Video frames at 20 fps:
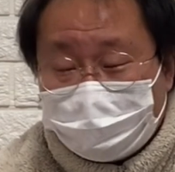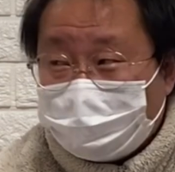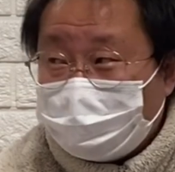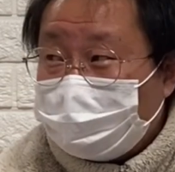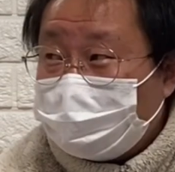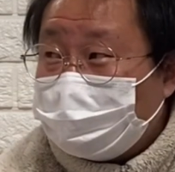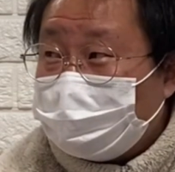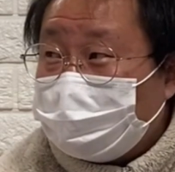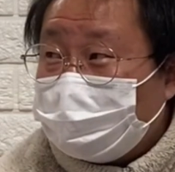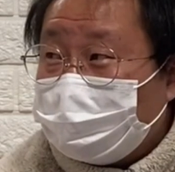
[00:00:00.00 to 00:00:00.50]

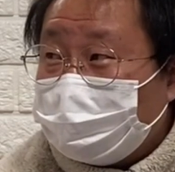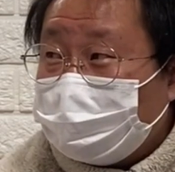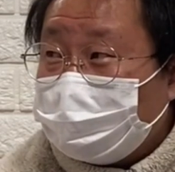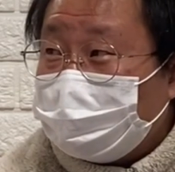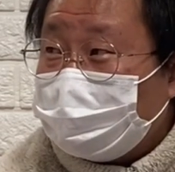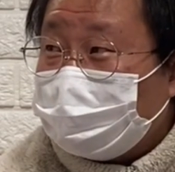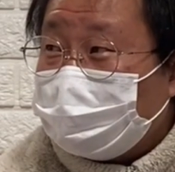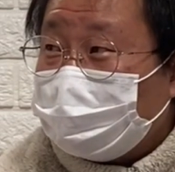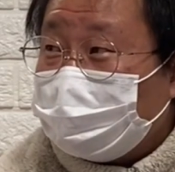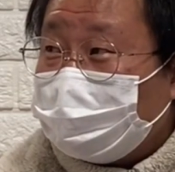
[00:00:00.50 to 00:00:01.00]
여호와
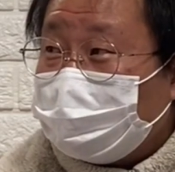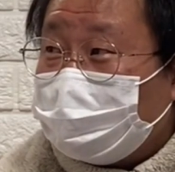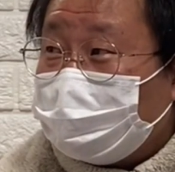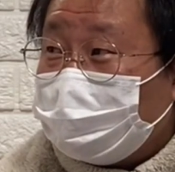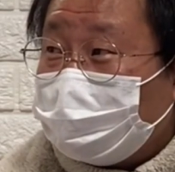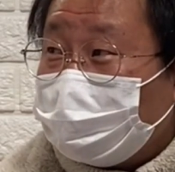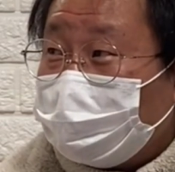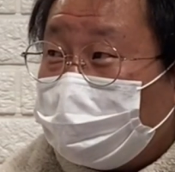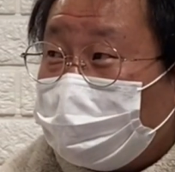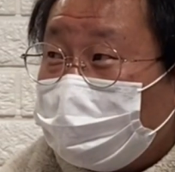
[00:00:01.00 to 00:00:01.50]
하나님이
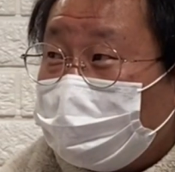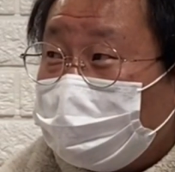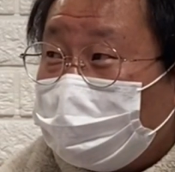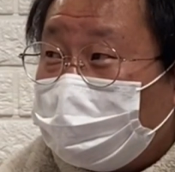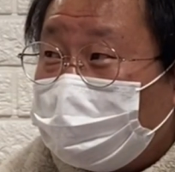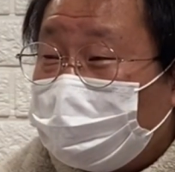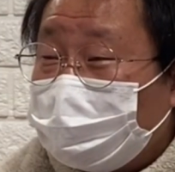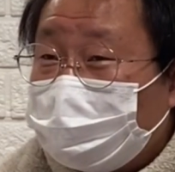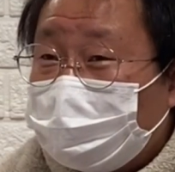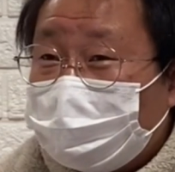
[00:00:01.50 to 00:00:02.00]

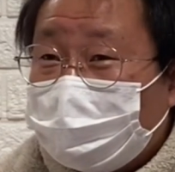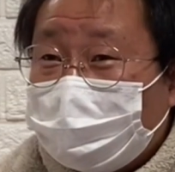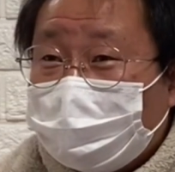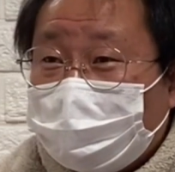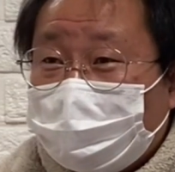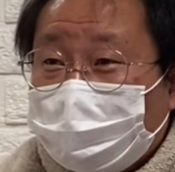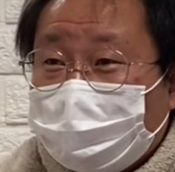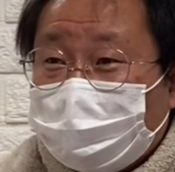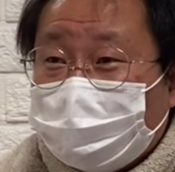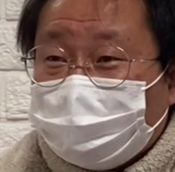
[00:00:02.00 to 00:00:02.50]
우사가
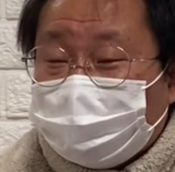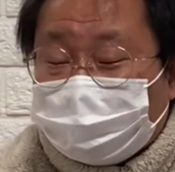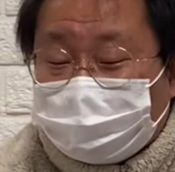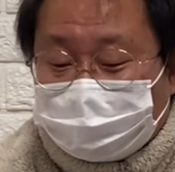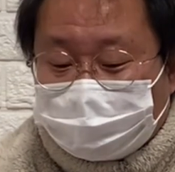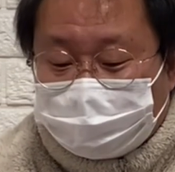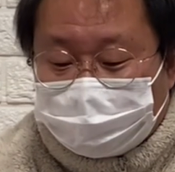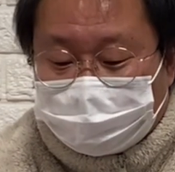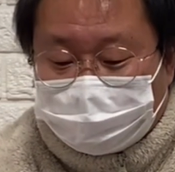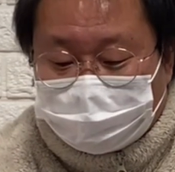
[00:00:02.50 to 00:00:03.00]
잘못함으로
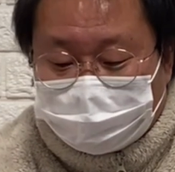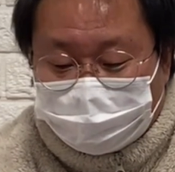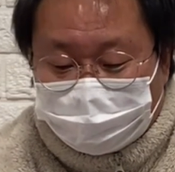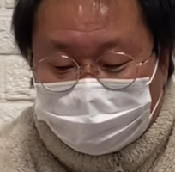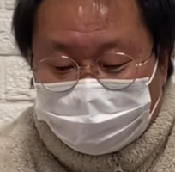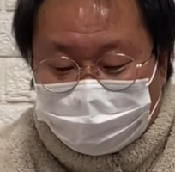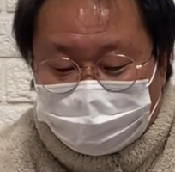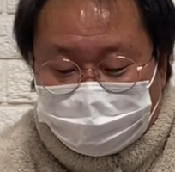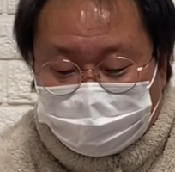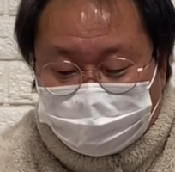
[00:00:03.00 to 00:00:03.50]

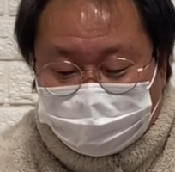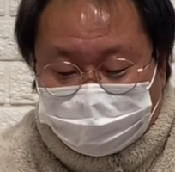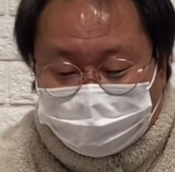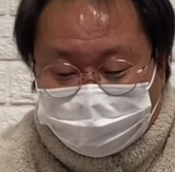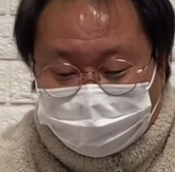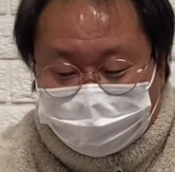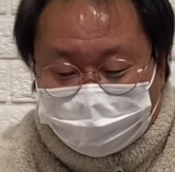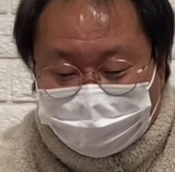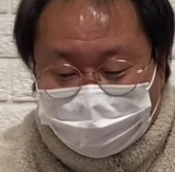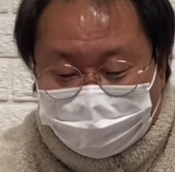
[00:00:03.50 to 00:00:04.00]
말미암아
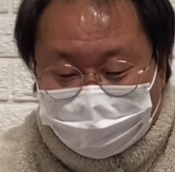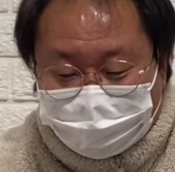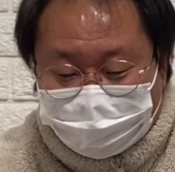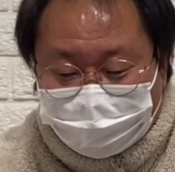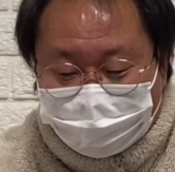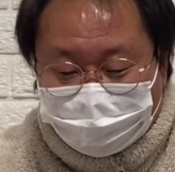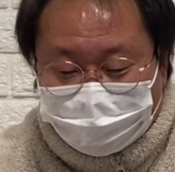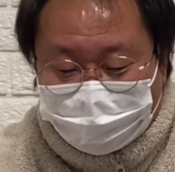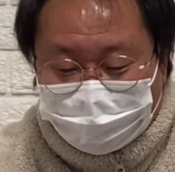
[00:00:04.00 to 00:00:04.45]
진노하사